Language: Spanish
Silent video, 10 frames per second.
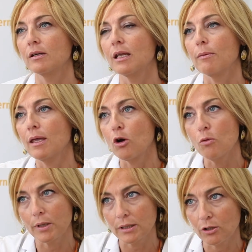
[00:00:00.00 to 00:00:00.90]
ni habían
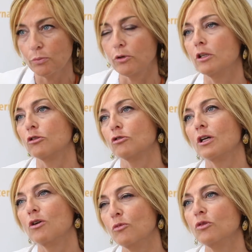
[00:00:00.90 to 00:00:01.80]
compartido proyectos
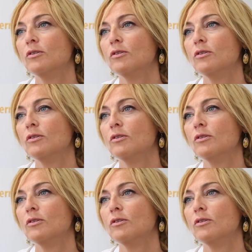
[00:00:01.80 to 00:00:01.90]
en común.